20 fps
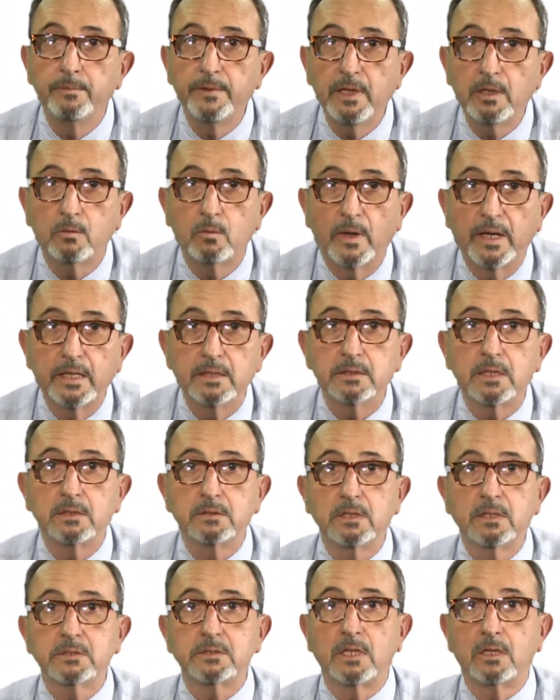
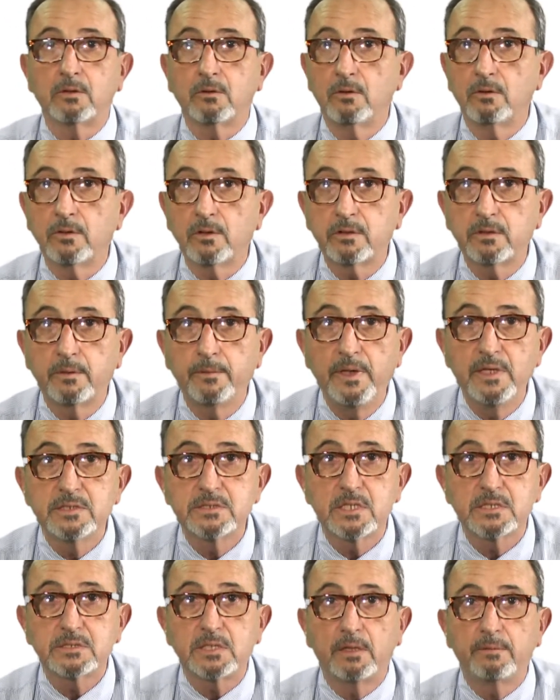1043 del Código Civil
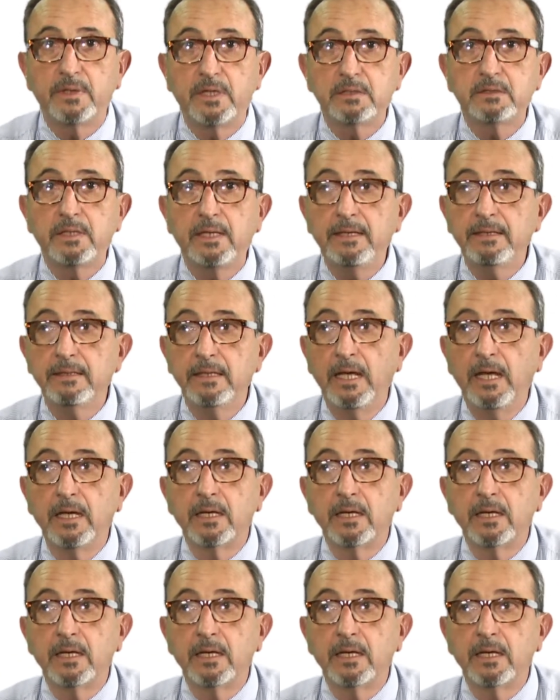se establece